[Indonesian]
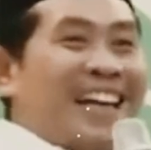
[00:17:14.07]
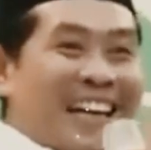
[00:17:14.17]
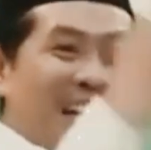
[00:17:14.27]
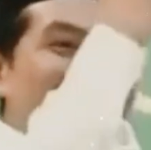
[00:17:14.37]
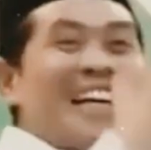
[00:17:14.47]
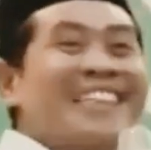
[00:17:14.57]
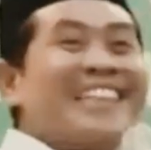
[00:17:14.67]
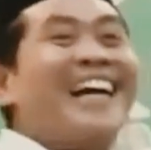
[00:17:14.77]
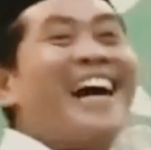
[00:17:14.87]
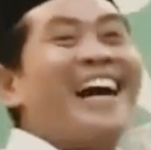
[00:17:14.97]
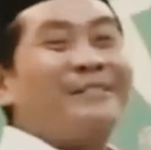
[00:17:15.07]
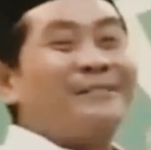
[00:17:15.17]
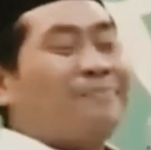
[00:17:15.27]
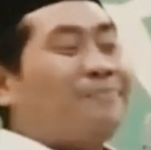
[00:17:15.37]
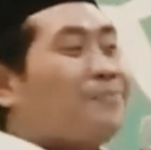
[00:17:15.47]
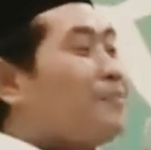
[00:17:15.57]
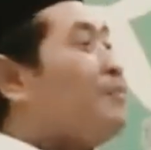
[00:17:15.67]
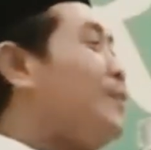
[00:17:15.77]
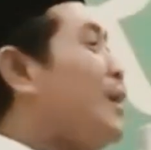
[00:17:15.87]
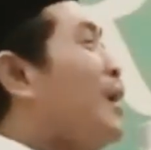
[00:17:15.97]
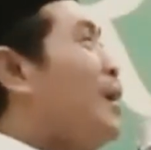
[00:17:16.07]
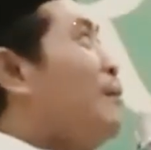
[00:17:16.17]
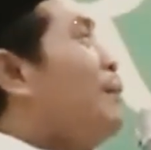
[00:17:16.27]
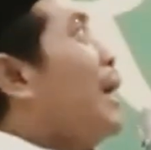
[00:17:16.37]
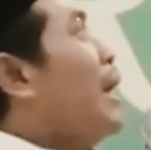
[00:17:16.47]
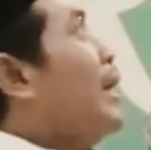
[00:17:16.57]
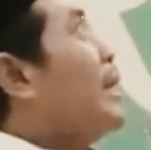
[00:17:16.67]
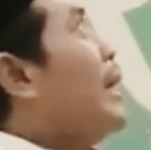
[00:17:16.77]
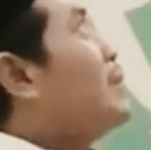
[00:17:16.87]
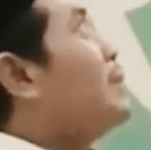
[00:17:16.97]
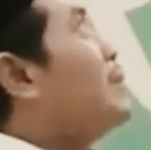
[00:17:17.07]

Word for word: Yang ketiga, malaikat